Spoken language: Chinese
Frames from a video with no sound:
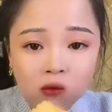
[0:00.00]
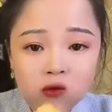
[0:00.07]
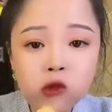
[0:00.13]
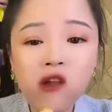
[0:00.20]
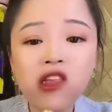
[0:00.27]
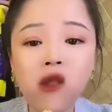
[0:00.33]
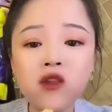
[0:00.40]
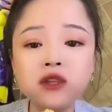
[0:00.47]
你
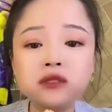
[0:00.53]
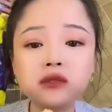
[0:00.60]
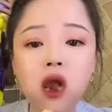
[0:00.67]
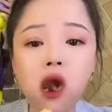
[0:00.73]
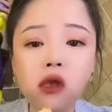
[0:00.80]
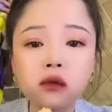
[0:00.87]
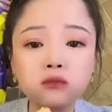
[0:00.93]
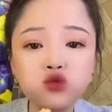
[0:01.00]
说老人
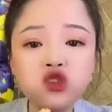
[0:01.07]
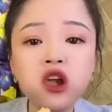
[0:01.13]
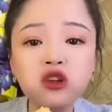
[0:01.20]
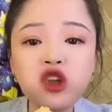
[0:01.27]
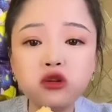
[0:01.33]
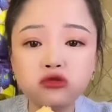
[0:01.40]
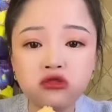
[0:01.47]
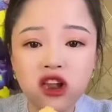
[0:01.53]
尿
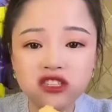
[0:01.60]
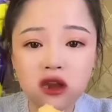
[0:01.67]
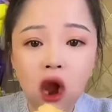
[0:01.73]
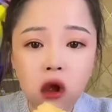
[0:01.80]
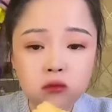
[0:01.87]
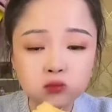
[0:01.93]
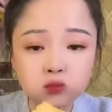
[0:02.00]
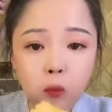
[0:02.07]
尿穿
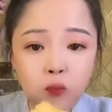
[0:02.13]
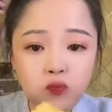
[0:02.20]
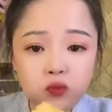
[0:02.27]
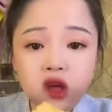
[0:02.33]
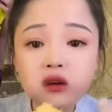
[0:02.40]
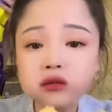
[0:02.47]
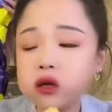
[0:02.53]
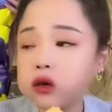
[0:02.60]
啥？
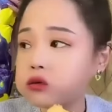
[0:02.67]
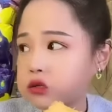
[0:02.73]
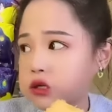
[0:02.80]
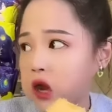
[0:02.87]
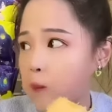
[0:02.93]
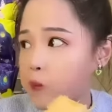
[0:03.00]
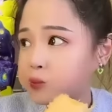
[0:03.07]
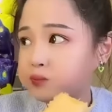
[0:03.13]
那个那个叫
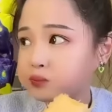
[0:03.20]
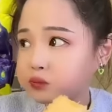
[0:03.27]
啥？